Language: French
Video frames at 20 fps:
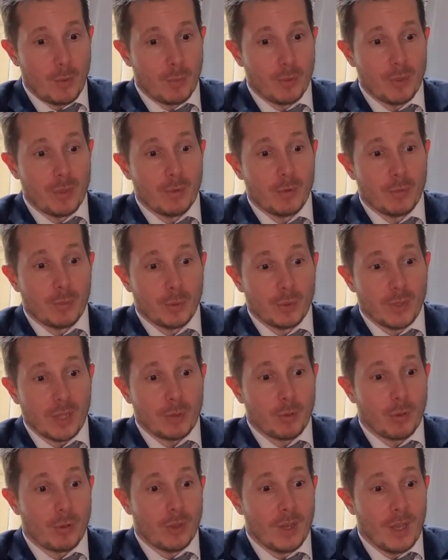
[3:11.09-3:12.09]
On peut
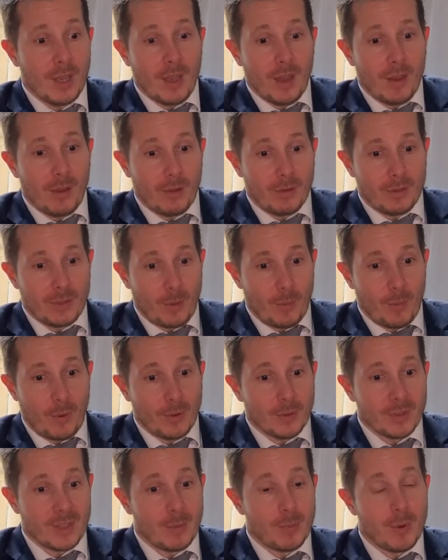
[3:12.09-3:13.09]
peut-être, si on
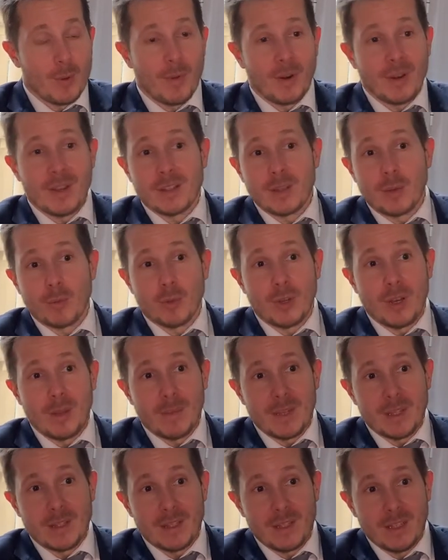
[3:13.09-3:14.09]
prend simplement l'exemple de la
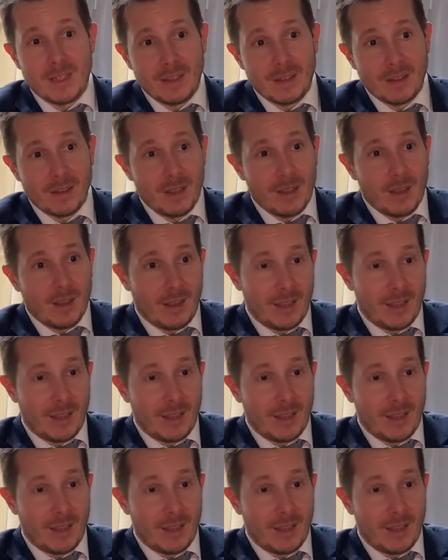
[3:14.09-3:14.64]
médecine,